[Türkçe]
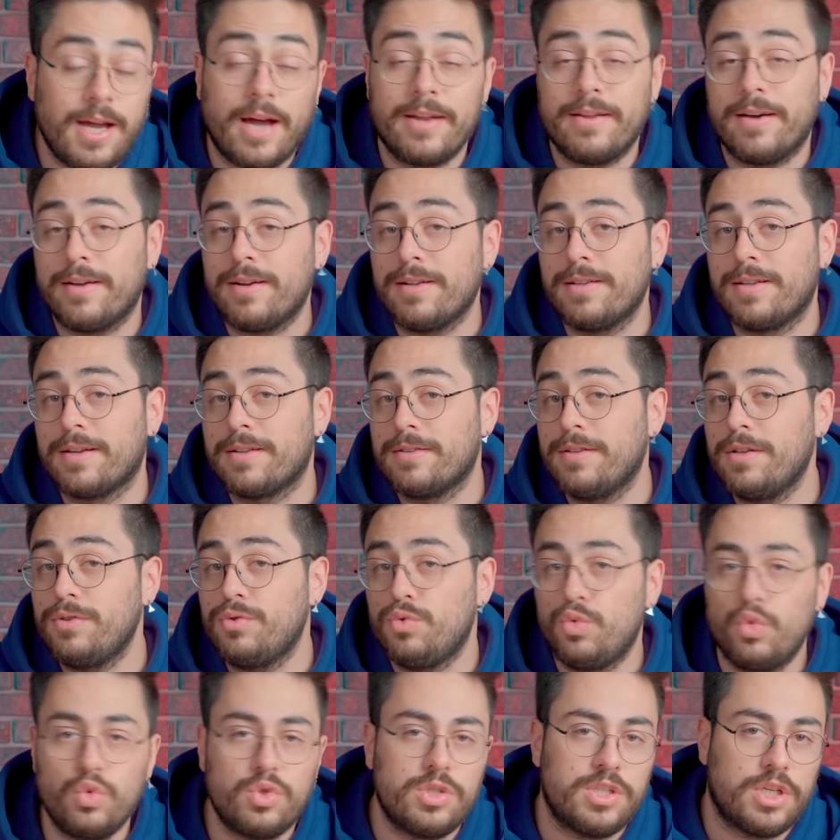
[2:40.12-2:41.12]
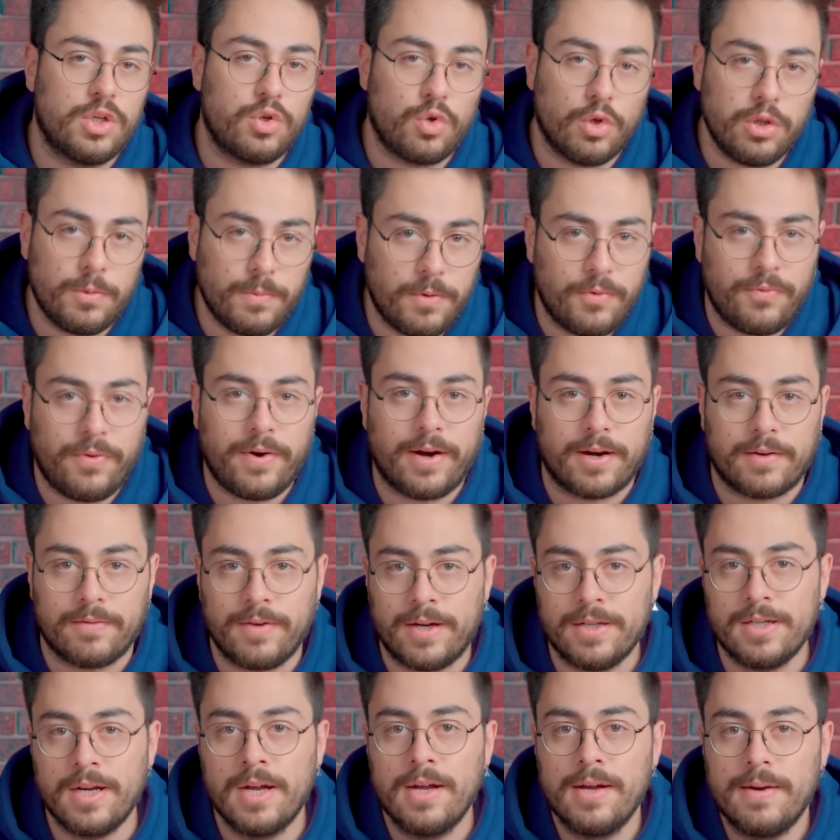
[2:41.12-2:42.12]
Yani aralarında 100 kiloluk bir fark
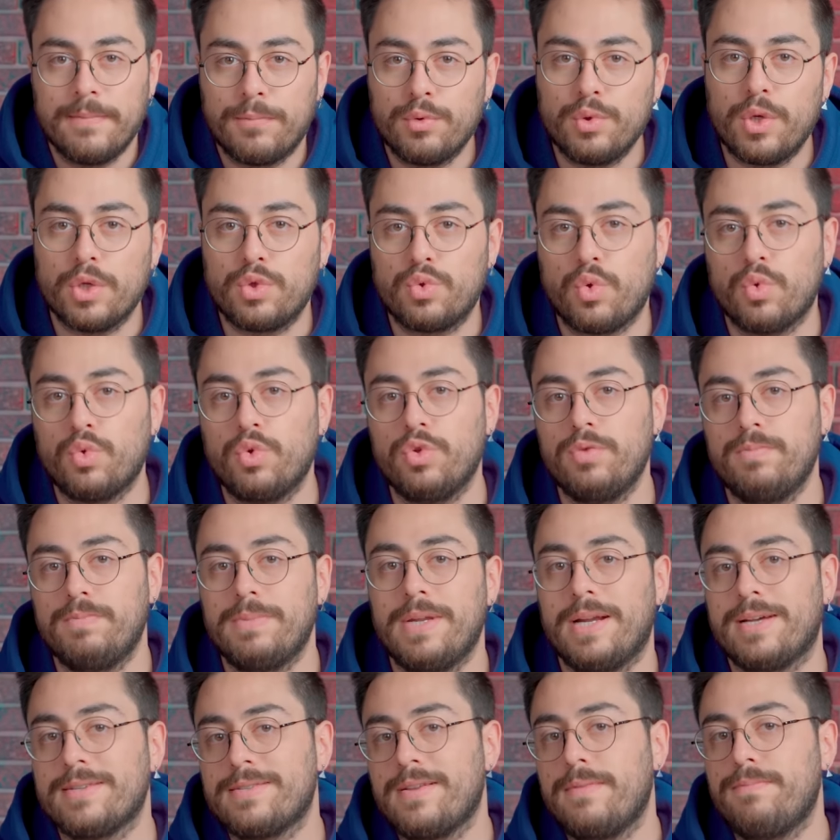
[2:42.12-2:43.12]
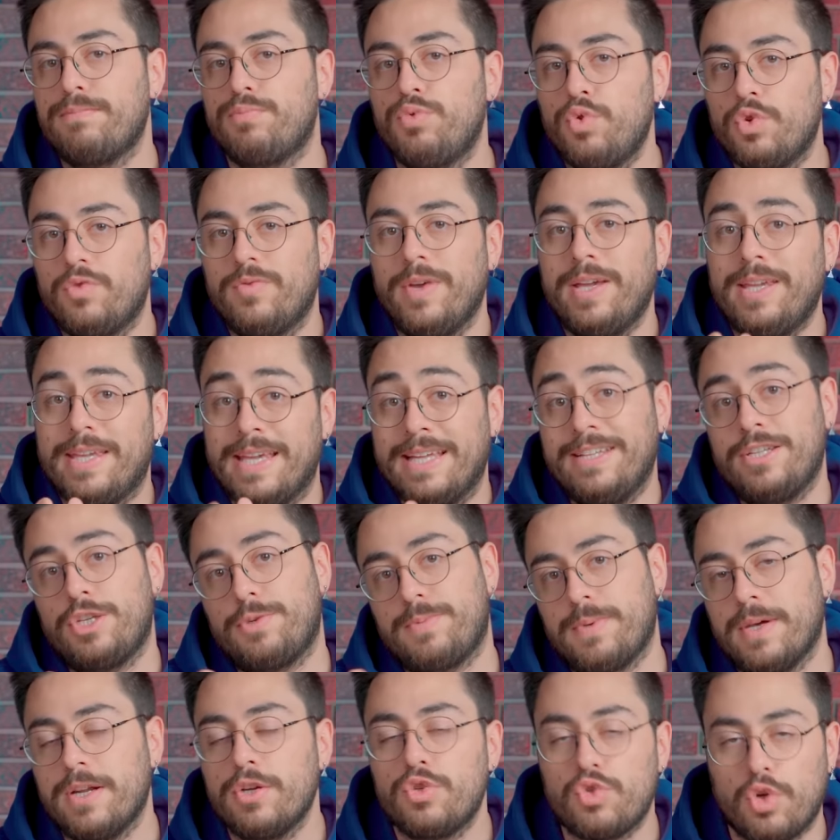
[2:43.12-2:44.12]
var. Bu da TOG'un biraz da büyük ve
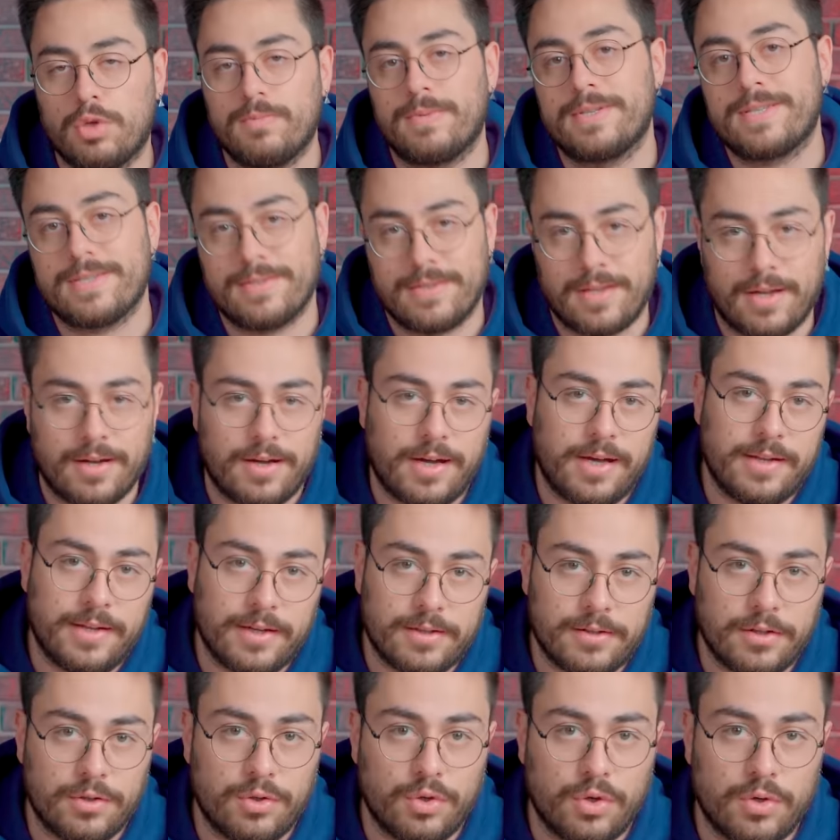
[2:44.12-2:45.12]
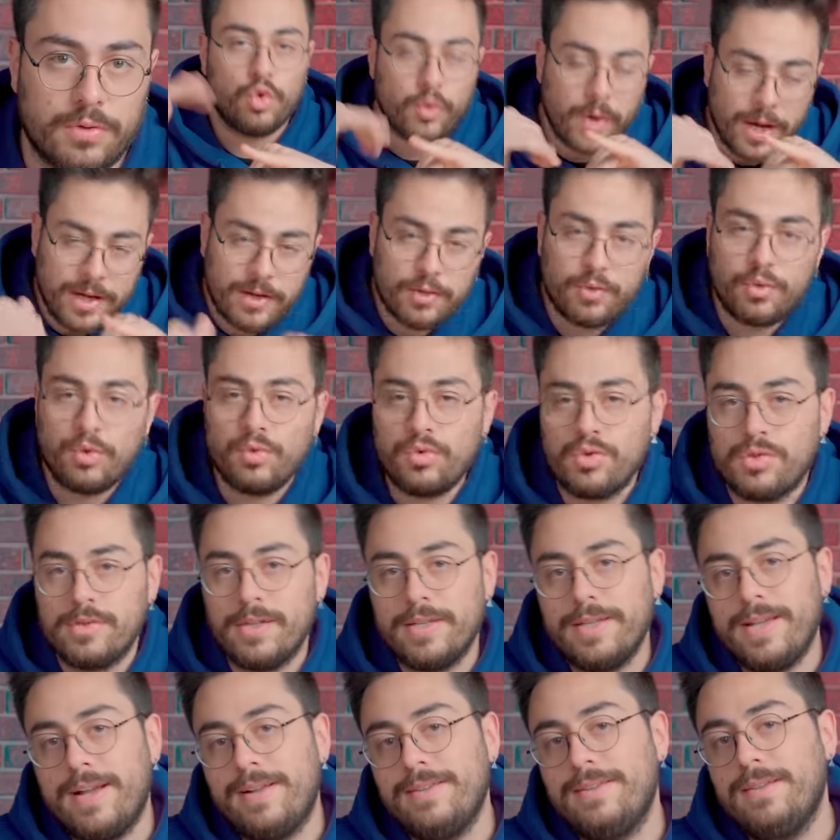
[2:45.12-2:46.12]
geniş bir araç olmasından kaynaklanıyor. Güvenlik
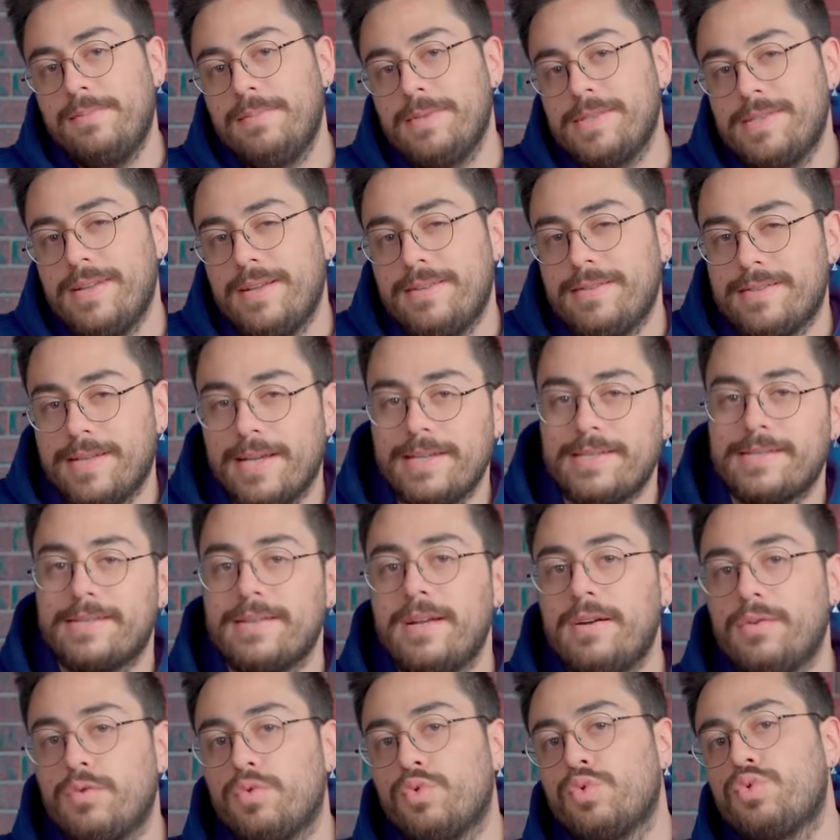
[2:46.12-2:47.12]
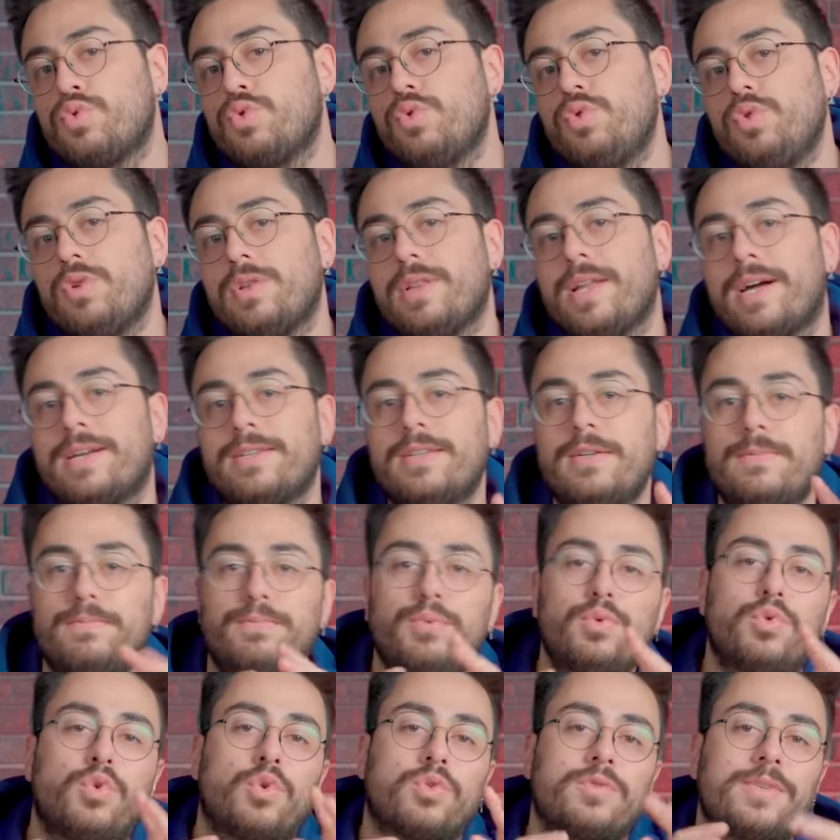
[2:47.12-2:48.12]
konusuna geldiğimizde Tesla uzun yıllardır
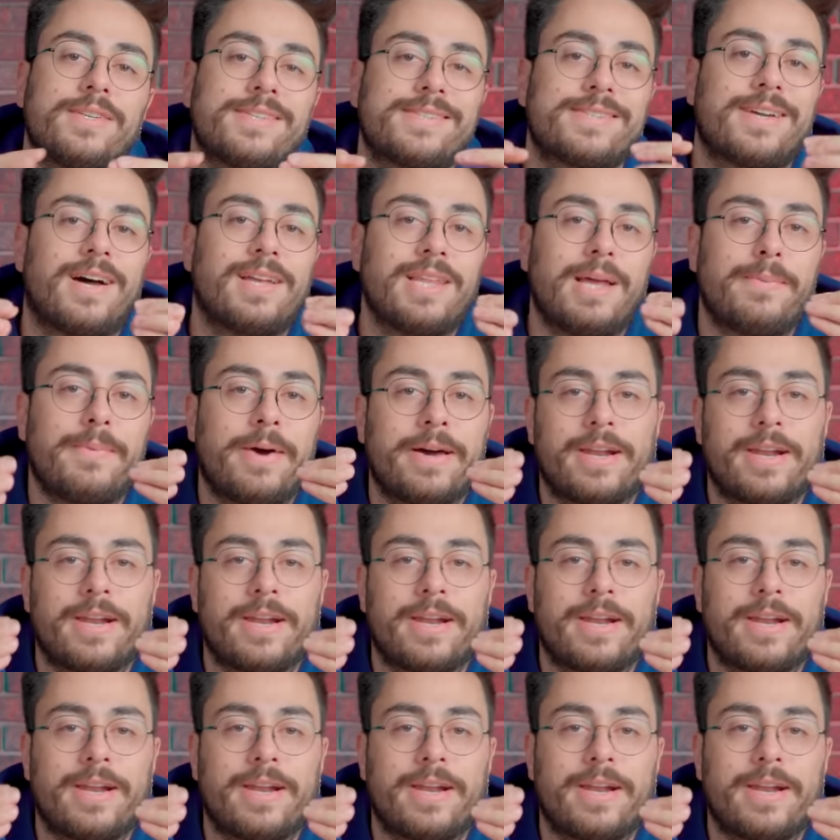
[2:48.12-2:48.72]
bu konuda sağlam